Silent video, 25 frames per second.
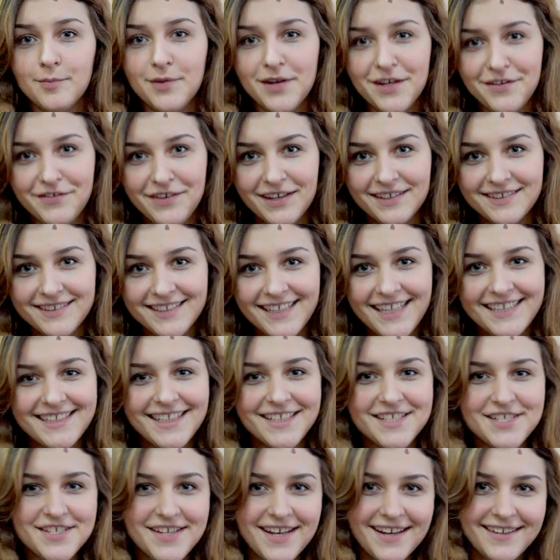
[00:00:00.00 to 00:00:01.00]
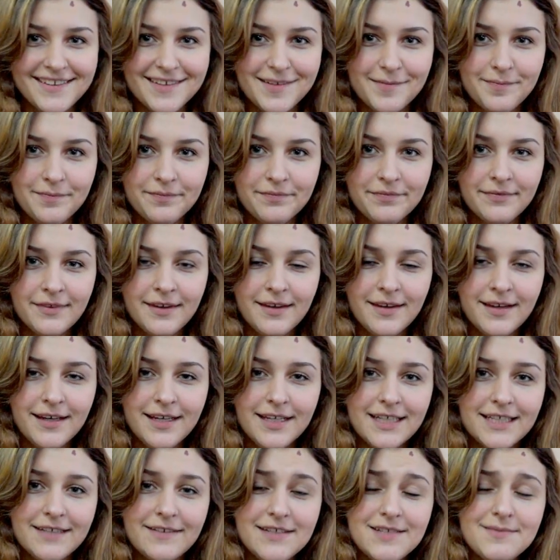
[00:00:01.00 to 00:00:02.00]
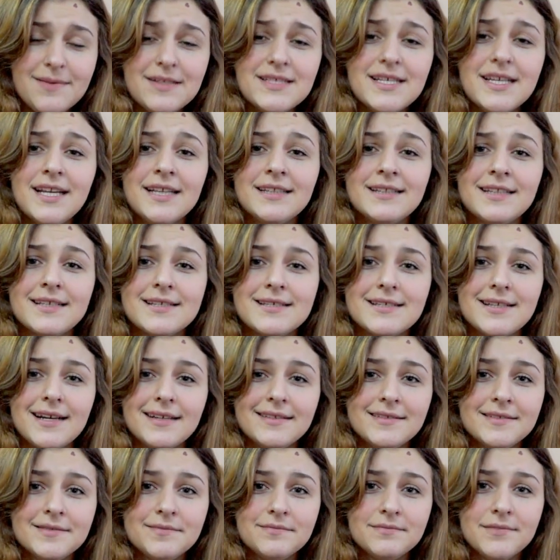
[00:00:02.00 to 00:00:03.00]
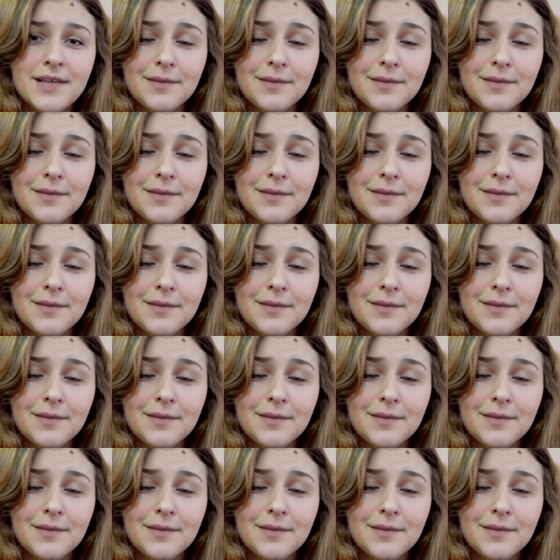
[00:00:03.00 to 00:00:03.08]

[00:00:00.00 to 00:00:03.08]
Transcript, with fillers: Привет, я Татьяна. 18 лет назад